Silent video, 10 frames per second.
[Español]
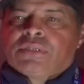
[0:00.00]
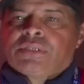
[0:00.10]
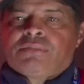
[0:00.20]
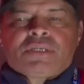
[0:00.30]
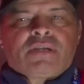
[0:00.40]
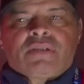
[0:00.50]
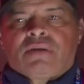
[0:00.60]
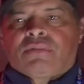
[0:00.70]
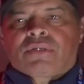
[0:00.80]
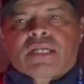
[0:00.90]
Siempre le
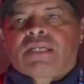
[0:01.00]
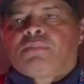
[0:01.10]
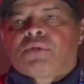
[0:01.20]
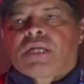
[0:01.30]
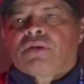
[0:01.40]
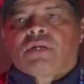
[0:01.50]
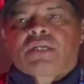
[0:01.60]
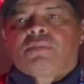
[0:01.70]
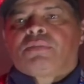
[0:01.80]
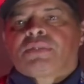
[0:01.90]
hablábamos que hay que ir por algo, hay
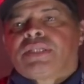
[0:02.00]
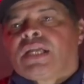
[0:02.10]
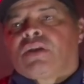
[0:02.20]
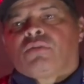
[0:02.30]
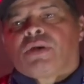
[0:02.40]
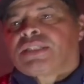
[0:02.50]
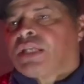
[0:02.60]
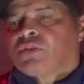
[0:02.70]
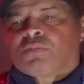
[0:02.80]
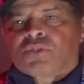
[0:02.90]
que tirar lo más
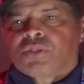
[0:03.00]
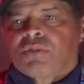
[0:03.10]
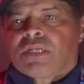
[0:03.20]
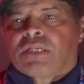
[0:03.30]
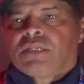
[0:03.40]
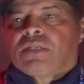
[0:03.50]
alto posible